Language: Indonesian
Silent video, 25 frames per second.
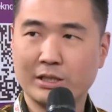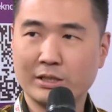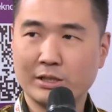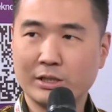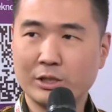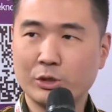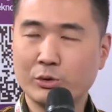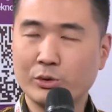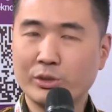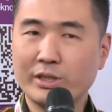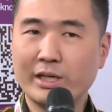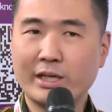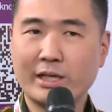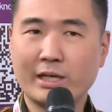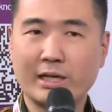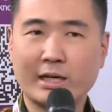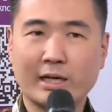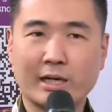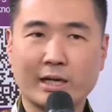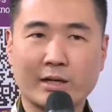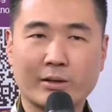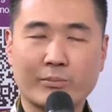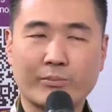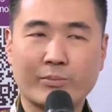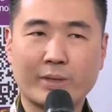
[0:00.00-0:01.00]
tentunya
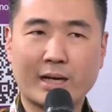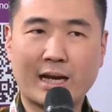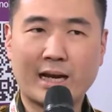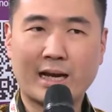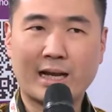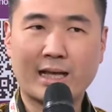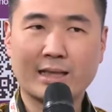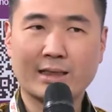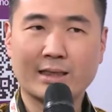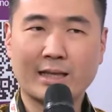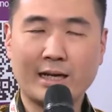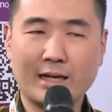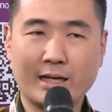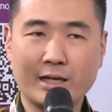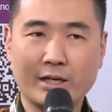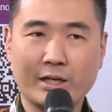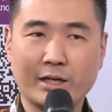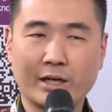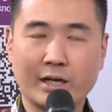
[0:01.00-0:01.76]
dengan peralatan,